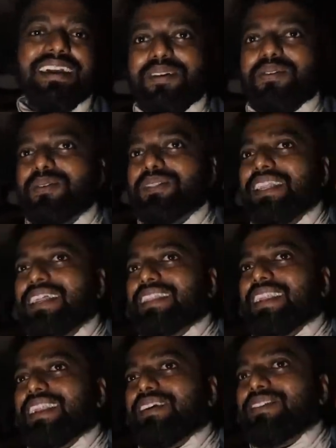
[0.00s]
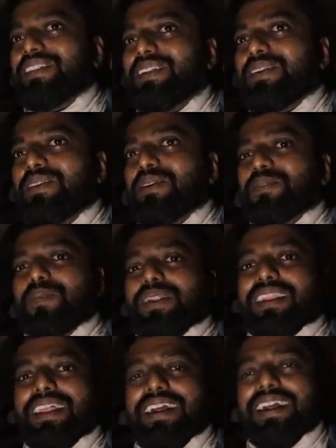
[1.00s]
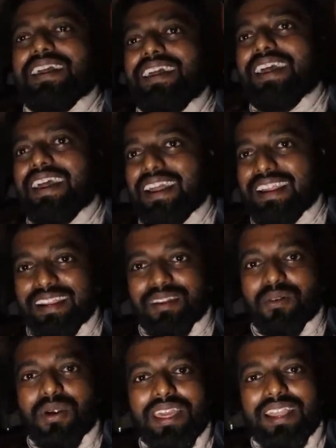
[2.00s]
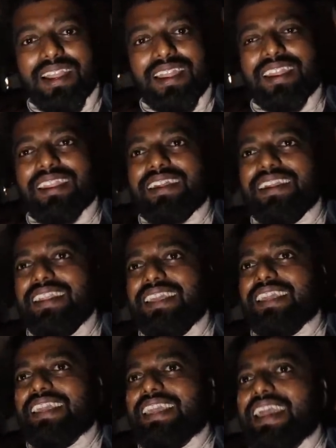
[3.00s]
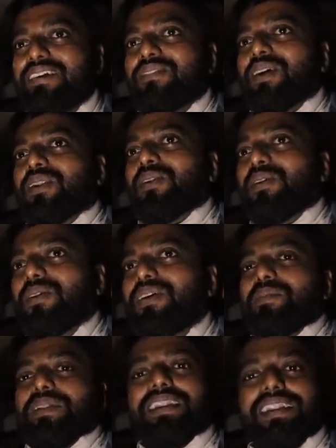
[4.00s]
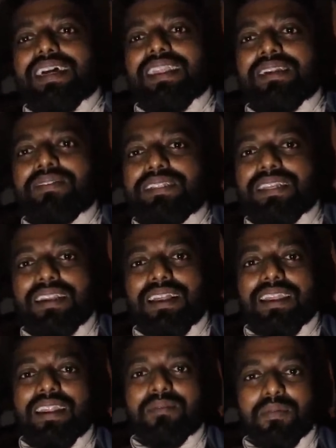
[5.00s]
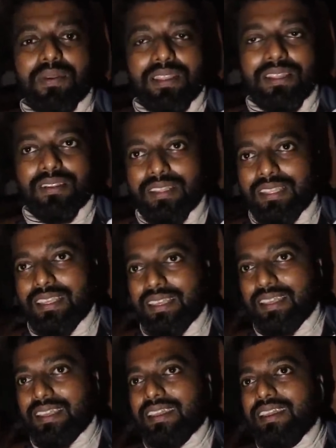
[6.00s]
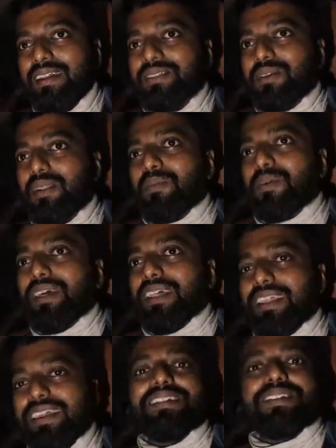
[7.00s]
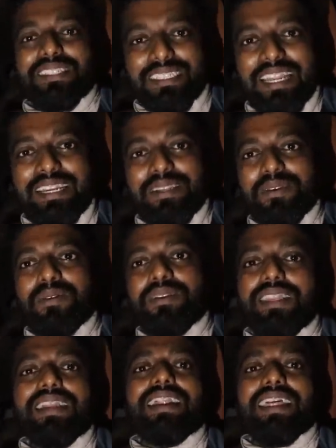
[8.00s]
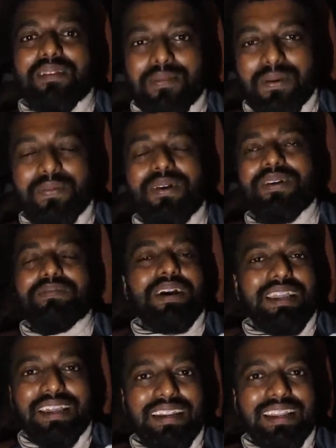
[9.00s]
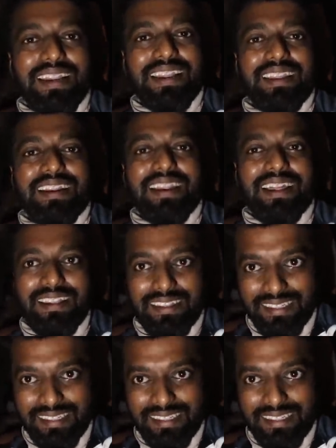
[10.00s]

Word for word: இன்னும் கொஞ்ச நேரத்தில் நான் வந்து இன்ட்ரடியூஸ் பண்ணுறேன் அண்ட் கொடைக்கானலுக்கு நீங்கள் ஏன் வரணும் அப்படின்ற நிறைய விஷயங்கள்லாம் நம்ம பிரதர் வந்து சொல்ல போகிறாரு ஸோ ஸ்டேட் டியூன் டீ கடையில் பார்ப்போம் பயங்கர டயர்டாக இருக்குல்ல